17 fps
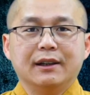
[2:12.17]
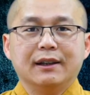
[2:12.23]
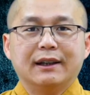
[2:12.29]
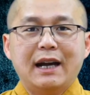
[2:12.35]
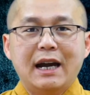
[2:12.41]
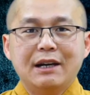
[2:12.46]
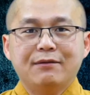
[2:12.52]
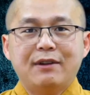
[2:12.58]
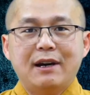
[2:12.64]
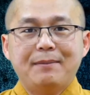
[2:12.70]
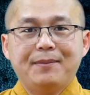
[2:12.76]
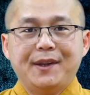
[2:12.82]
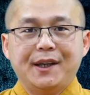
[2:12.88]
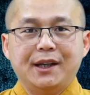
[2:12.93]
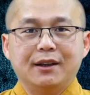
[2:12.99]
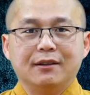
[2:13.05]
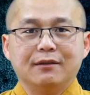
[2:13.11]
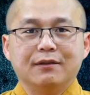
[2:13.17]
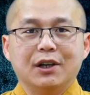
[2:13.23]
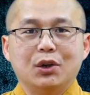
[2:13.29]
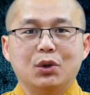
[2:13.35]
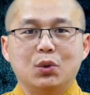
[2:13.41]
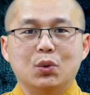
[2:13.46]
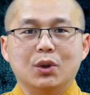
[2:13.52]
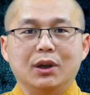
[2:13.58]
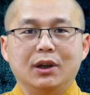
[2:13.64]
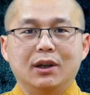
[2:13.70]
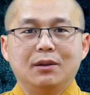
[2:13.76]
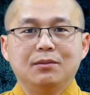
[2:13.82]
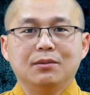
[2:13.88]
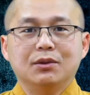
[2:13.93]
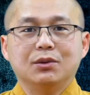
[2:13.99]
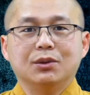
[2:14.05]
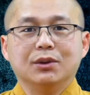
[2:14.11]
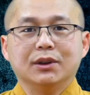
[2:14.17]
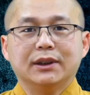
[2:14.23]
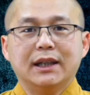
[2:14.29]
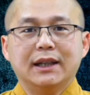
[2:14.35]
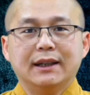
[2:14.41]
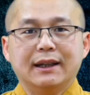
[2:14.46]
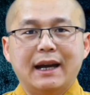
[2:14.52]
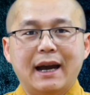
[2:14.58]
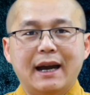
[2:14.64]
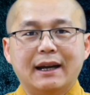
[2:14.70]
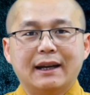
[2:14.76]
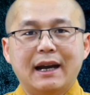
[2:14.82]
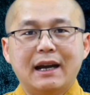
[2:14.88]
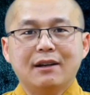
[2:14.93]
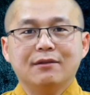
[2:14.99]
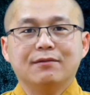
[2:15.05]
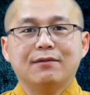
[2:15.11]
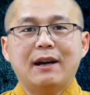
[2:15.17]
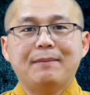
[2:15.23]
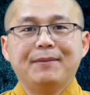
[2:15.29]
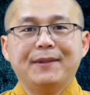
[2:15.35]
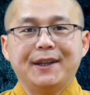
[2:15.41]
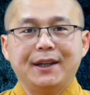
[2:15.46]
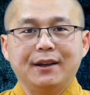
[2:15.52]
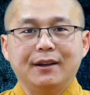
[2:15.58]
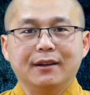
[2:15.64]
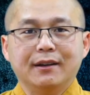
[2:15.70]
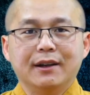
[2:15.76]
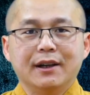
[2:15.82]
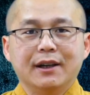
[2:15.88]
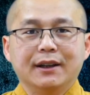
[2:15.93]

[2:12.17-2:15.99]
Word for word: các pháp thiện và nguồn gốc của tất cả các pháp thiện,